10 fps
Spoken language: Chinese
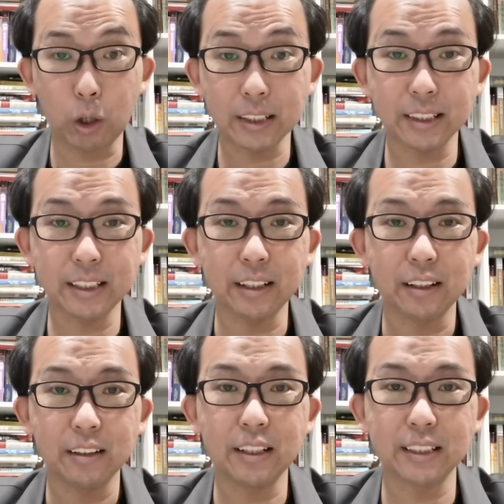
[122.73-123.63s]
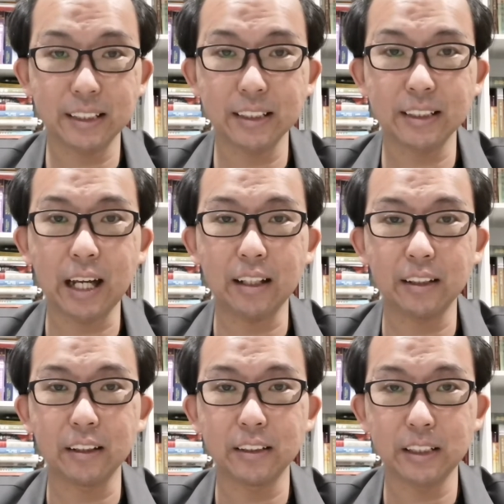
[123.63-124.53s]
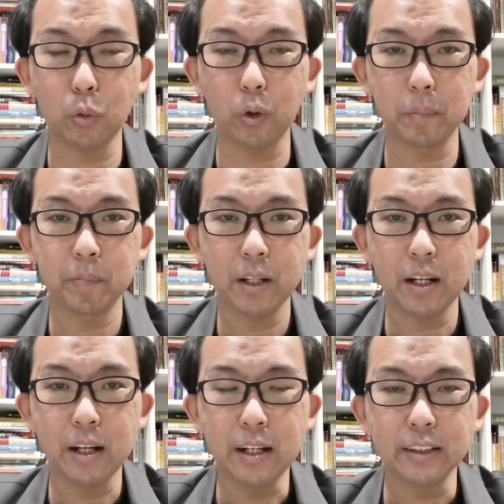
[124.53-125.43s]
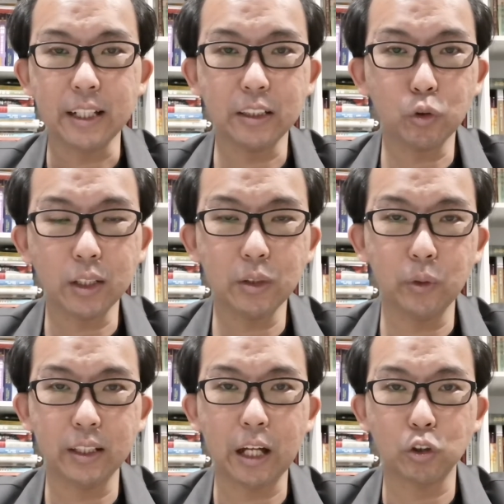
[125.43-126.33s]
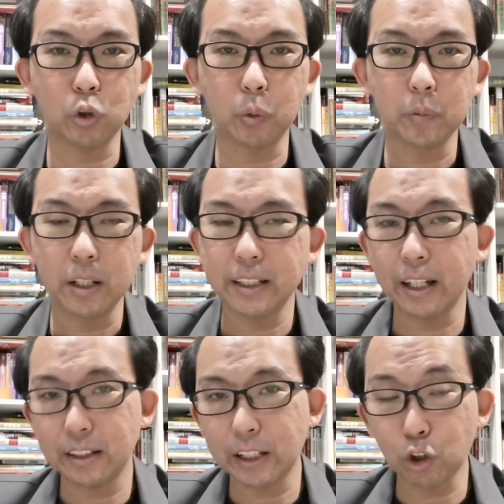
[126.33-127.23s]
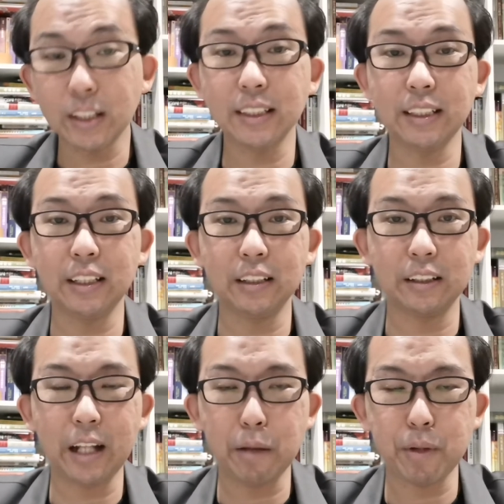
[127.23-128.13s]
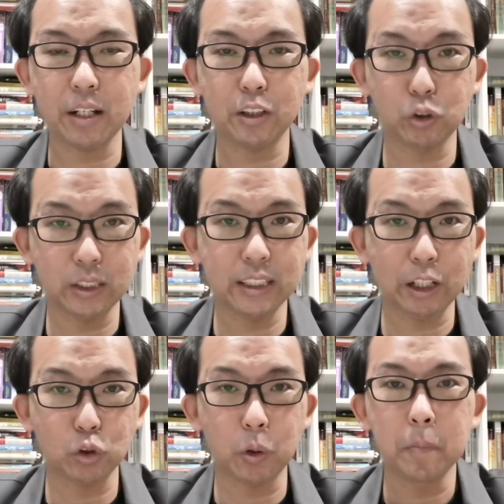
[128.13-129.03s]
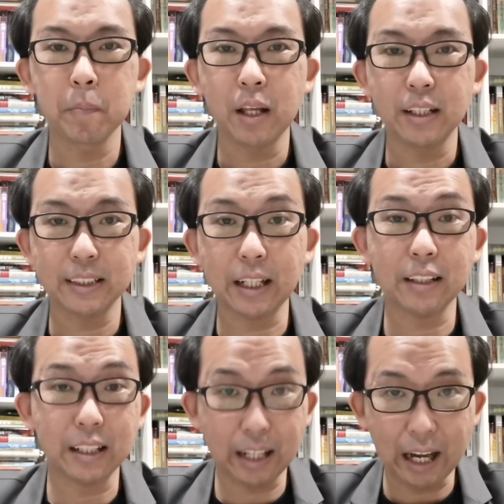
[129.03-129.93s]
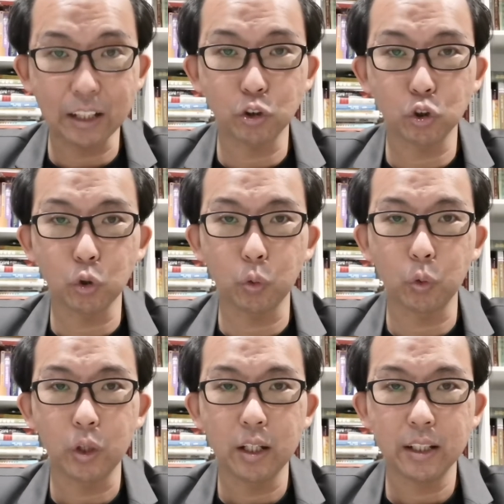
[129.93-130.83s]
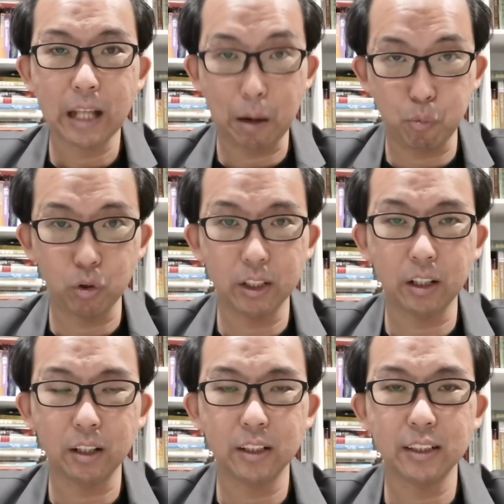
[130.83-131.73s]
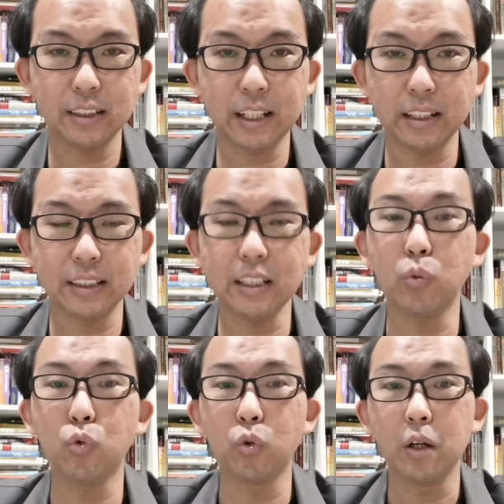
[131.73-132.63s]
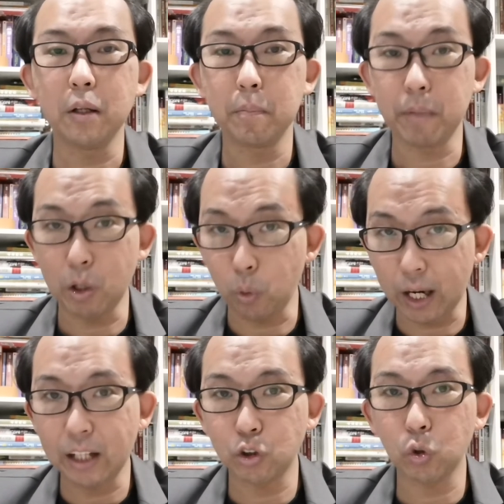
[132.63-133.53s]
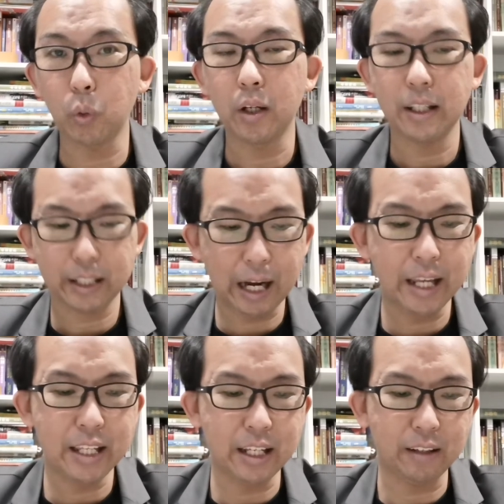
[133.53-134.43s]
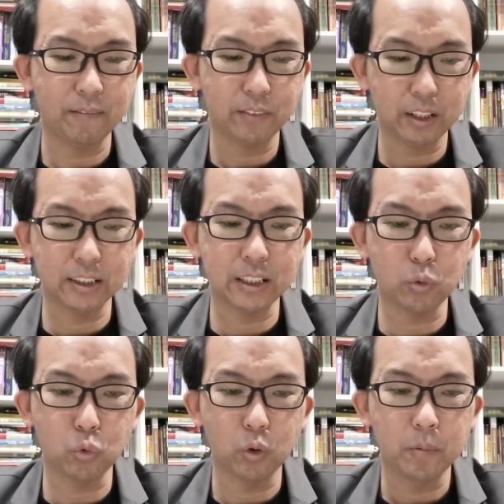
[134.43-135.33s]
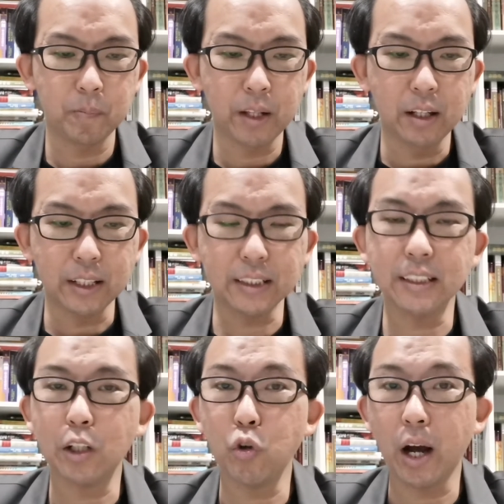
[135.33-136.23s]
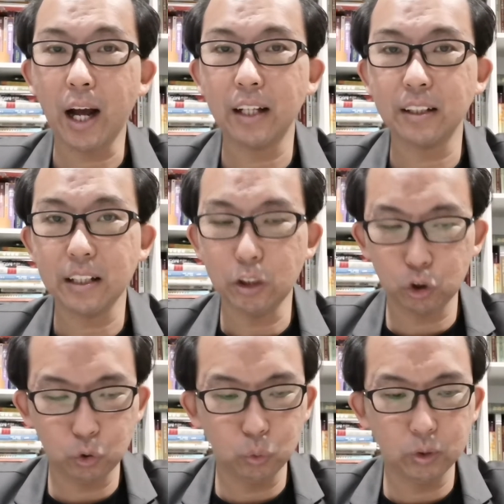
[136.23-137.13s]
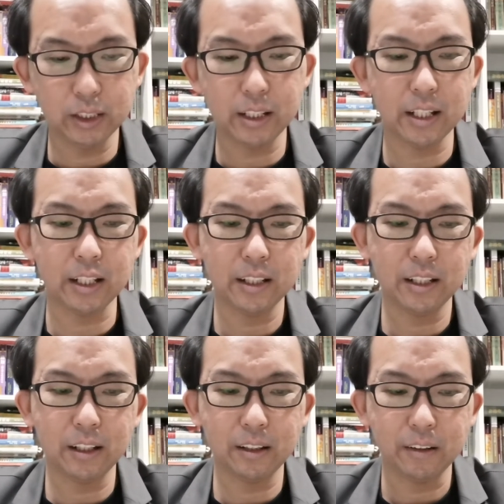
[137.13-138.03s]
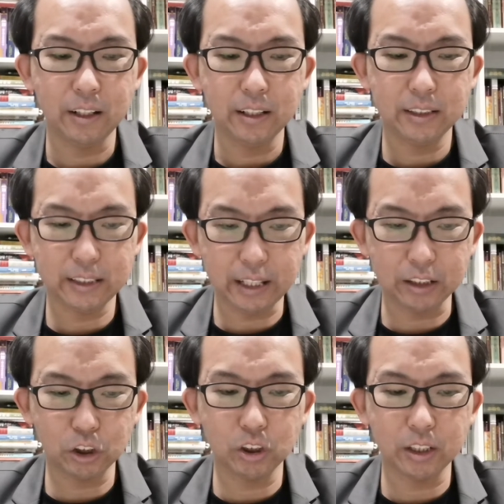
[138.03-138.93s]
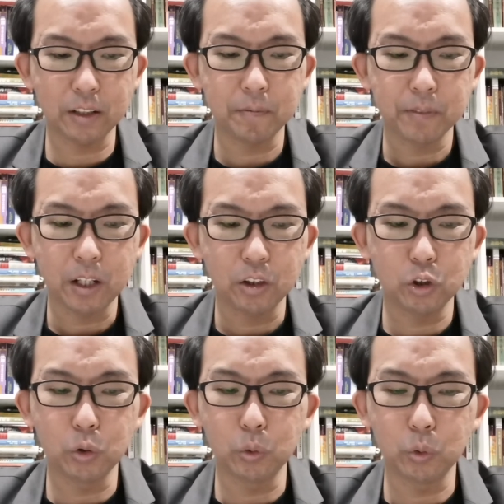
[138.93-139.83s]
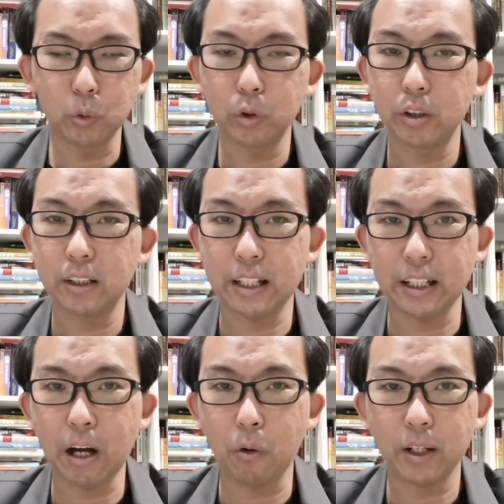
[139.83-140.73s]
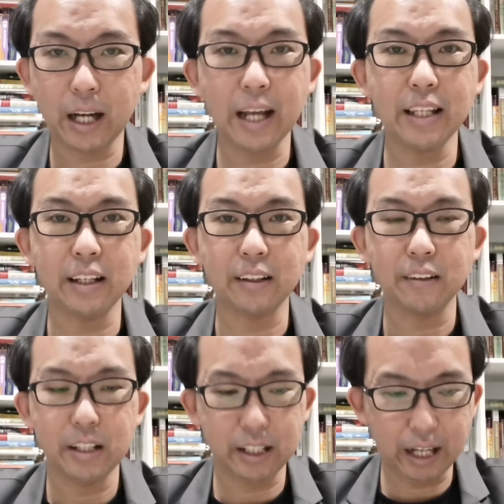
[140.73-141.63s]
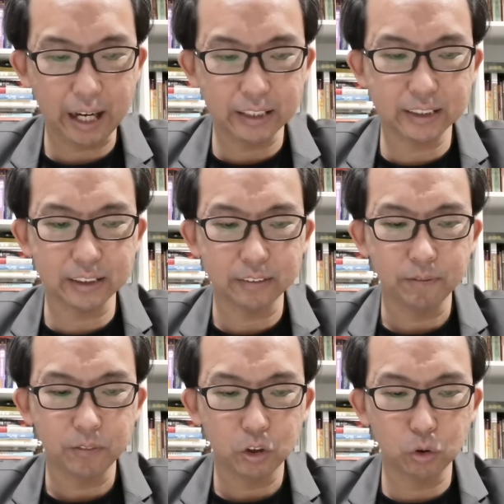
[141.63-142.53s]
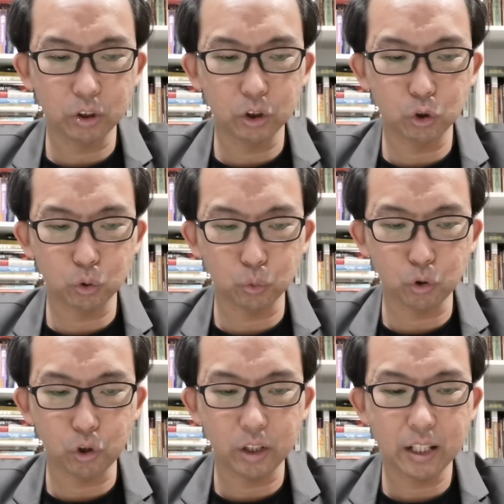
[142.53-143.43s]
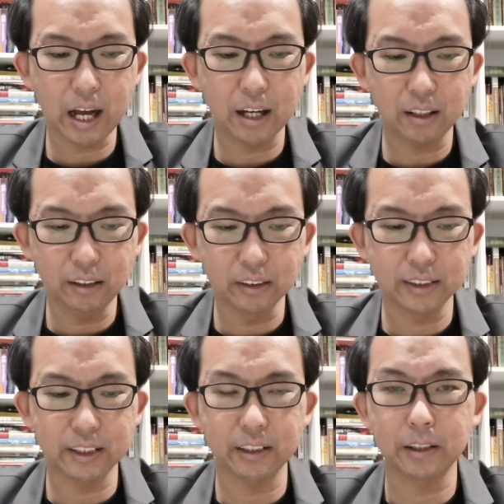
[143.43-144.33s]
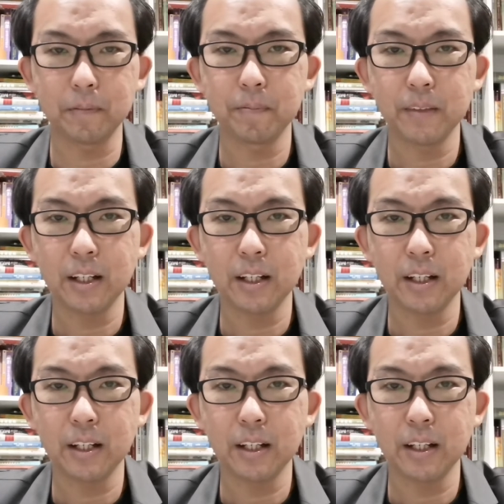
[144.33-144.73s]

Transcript: 创世纪》第四章的经文。在这段经文当中，在在《创世纪》的那一边呢，就记载说，上帝看中亚伯的。献祭物没有看中该隐的祭物，但是在约翰一书这里的解释呢，就提到该隐一开始就是属于那恶者的，